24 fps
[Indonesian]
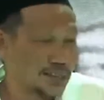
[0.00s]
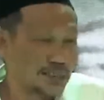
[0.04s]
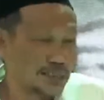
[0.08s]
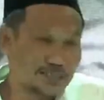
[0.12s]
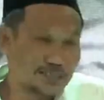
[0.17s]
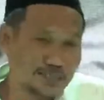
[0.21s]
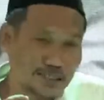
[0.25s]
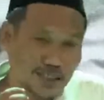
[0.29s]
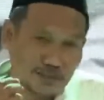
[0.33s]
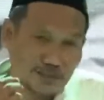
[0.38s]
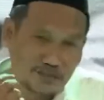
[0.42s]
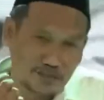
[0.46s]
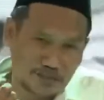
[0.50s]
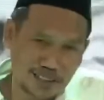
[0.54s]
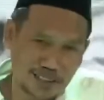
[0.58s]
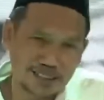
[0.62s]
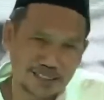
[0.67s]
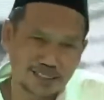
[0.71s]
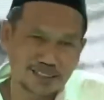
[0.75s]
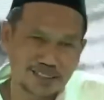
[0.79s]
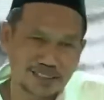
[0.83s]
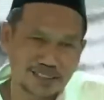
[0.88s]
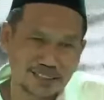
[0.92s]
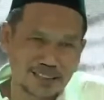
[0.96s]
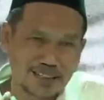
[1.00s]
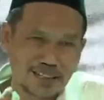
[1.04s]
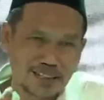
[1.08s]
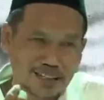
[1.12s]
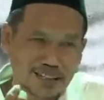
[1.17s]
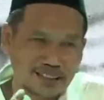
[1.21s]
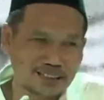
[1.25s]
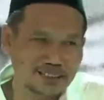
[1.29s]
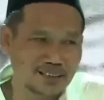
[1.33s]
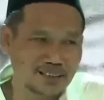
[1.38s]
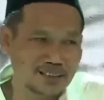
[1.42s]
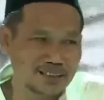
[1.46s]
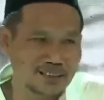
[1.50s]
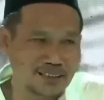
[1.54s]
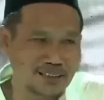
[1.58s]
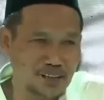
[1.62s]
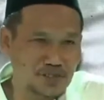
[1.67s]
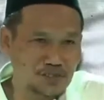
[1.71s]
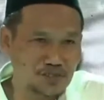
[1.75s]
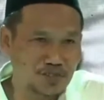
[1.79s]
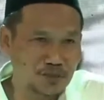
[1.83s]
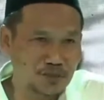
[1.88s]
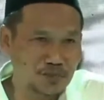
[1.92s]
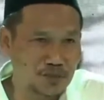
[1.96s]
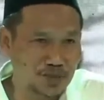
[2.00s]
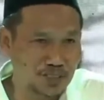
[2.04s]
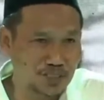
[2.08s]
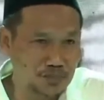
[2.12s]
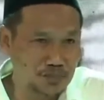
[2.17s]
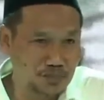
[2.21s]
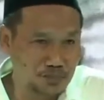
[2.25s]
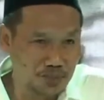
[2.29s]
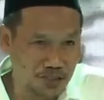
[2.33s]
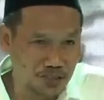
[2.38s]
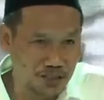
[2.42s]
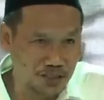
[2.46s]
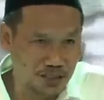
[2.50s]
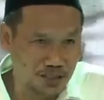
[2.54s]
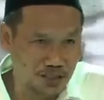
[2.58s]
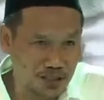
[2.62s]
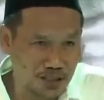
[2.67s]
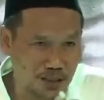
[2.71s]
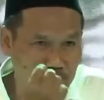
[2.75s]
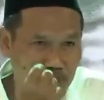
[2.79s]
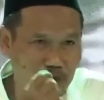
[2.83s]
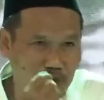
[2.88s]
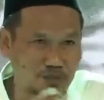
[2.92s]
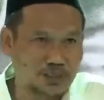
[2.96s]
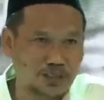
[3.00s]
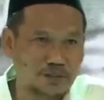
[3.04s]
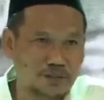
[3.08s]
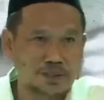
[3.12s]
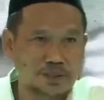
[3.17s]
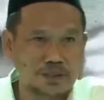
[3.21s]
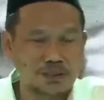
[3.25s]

At-takmil idha ada asli bil ibtal lam yu'tab.